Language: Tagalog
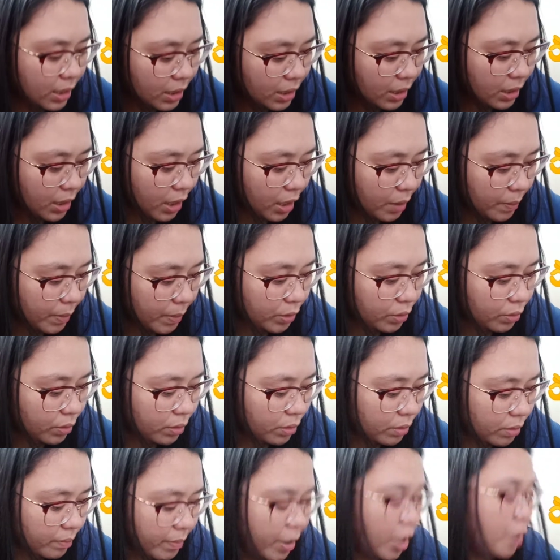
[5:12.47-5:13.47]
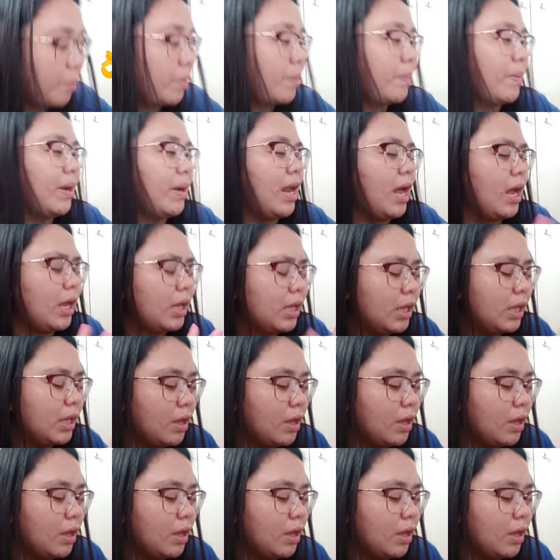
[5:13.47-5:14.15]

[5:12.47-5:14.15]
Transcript: Ano ba to? Meron pa pala.